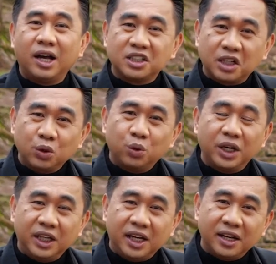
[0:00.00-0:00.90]
kasano
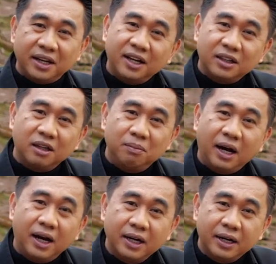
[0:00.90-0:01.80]
iti kinariga ti
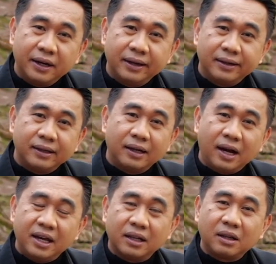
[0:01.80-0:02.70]
biag ket eh,
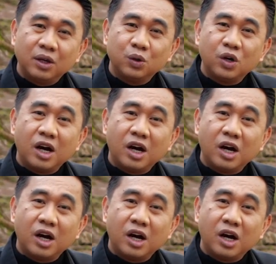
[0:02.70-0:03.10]
kayat tayo